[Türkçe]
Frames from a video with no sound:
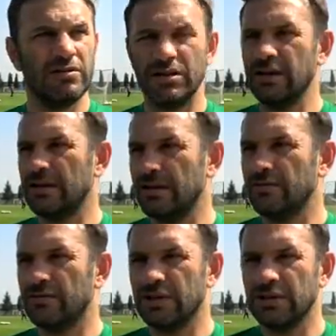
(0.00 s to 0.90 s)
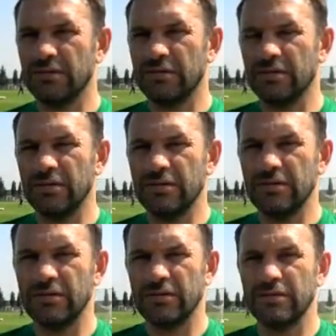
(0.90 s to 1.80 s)
Özellikle burada e,
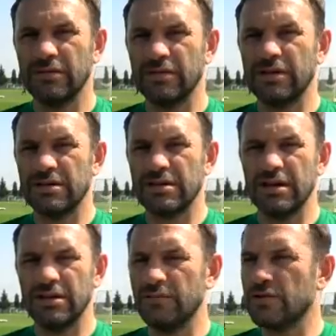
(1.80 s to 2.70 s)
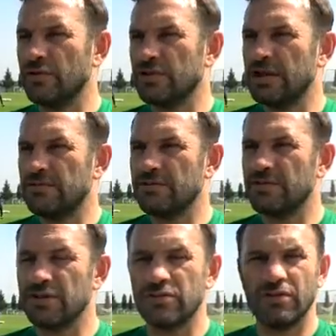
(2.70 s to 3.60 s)
ki saydığımız oyuncular bizim
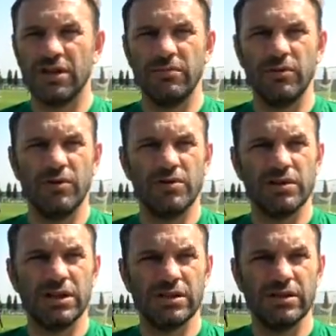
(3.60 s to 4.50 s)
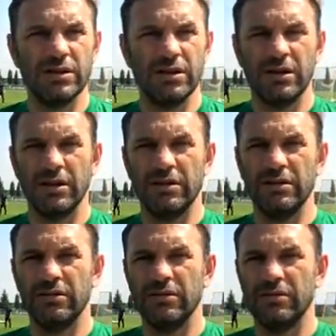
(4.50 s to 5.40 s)
için çok önemli oyuncular.
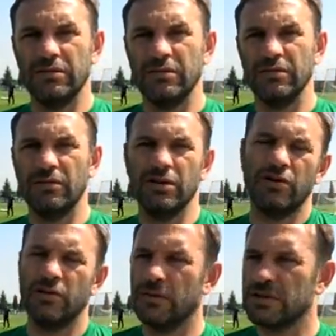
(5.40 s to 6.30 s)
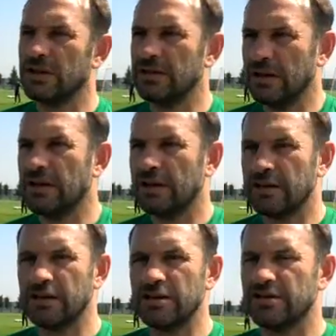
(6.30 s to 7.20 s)
E, onlar olmasa diğer
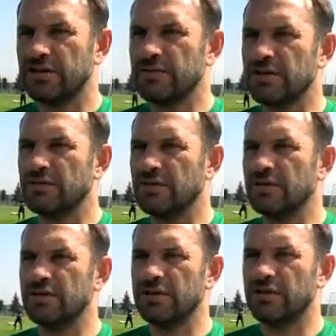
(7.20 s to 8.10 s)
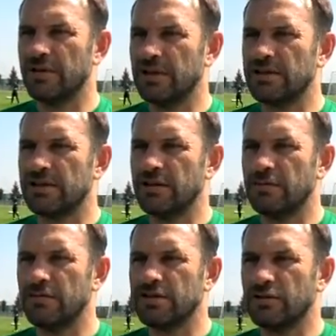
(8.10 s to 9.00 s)
arkadaşlarımız e, çıkıp en iyisini
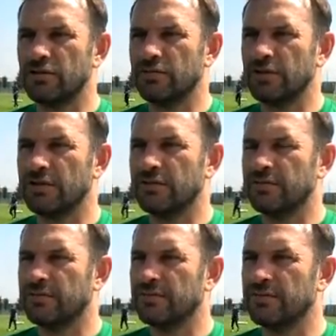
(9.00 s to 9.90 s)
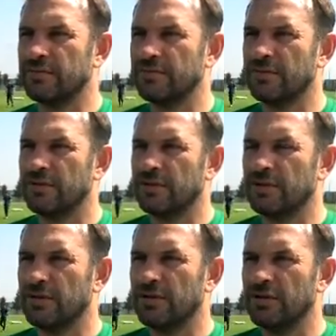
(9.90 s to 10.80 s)
yapabilecek durumda. Seyircilerden de yine
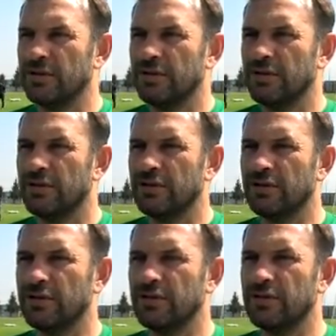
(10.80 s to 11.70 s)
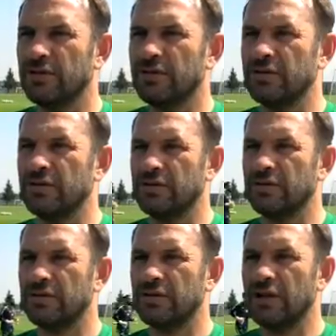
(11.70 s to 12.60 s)
birkaç blok cezalı var.
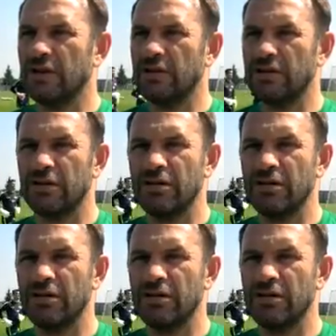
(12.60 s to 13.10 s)
Evet.